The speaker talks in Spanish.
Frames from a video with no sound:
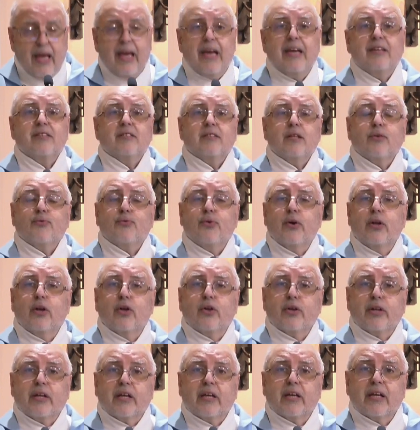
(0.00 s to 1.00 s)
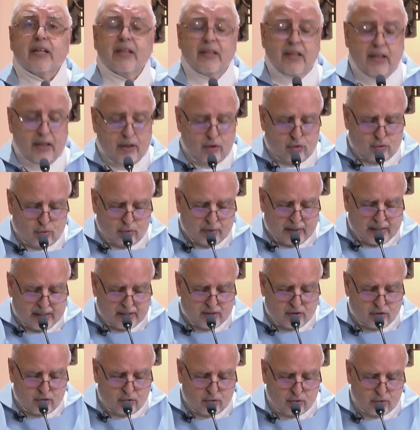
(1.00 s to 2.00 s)
Este fue el origen de
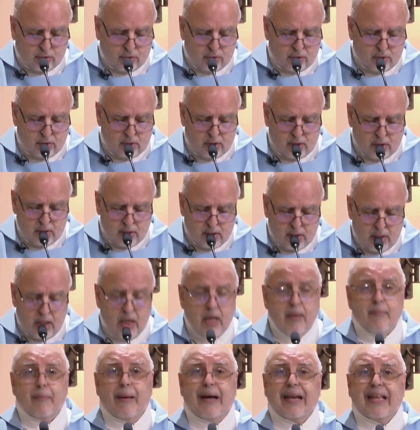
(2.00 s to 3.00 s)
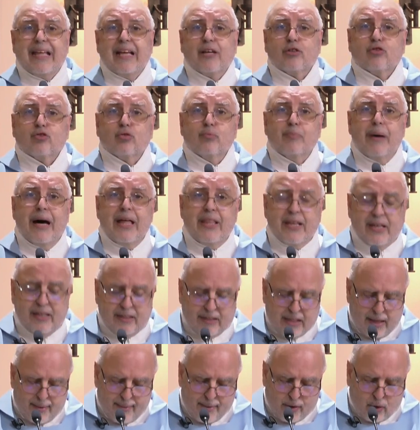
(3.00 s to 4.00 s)
Jesucristo. María, su madre,
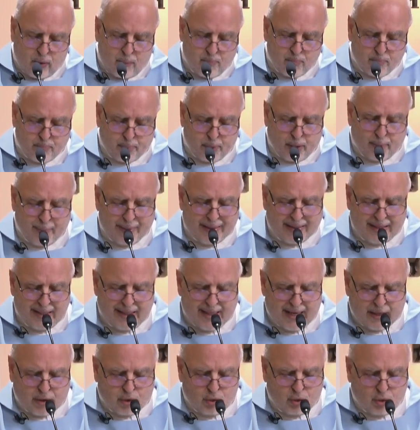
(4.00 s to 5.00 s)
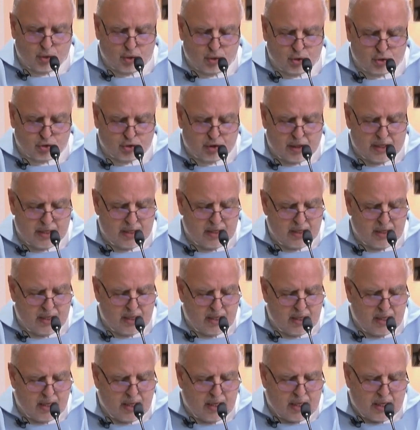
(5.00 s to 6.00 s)
estaba comprometida con José
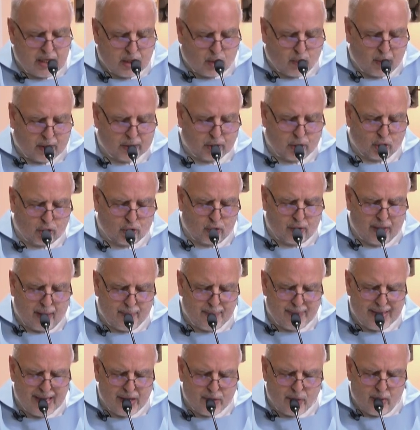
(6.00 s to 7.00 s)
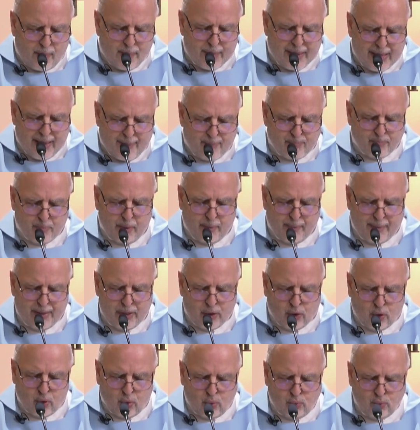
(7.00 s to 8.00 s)
y cuando todavía no habían
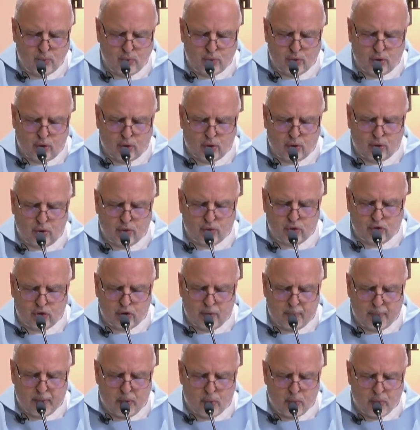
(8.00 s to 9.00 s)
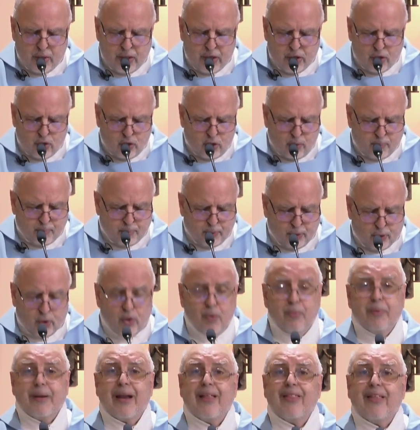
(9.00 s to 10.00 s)
vivido juntos concibió un hijo por
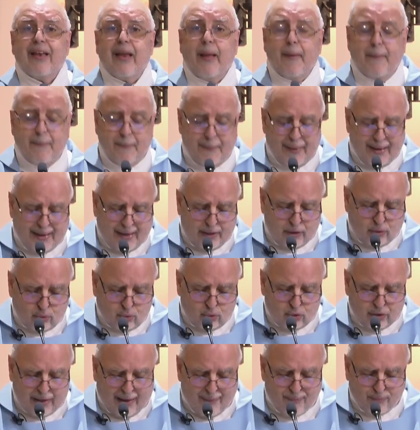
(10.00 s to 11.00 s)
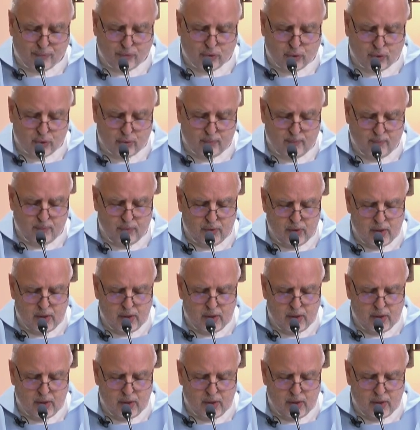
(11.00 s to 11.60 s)
obra del Espíritu Santo.